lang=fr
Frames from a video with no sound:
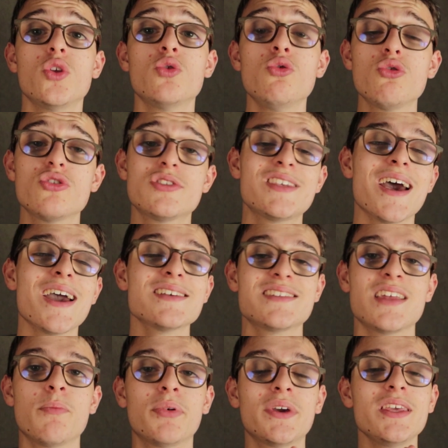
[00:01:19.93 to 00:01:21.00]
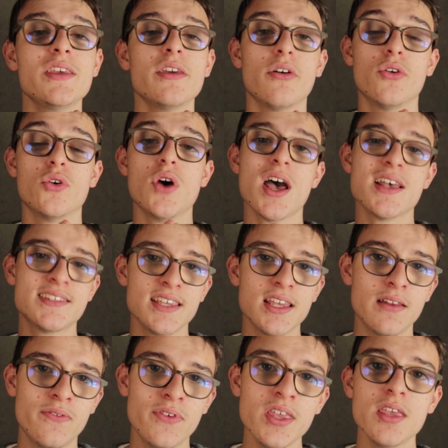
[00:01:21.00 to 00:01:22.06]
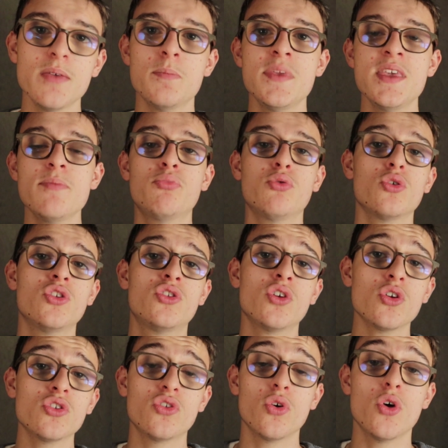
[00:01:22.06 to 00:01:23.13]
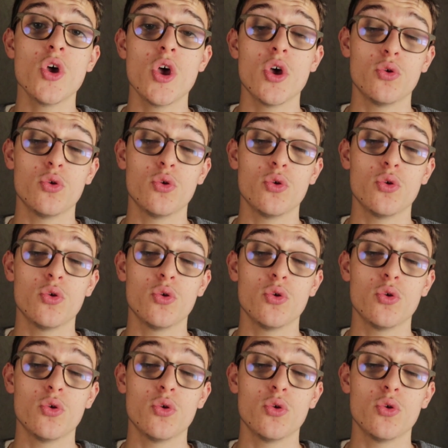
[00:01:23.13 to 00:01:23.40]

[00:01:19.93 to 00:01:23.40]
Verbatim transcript: donc ça reste un prix euh, assez élevé, mais pour une tente, euh,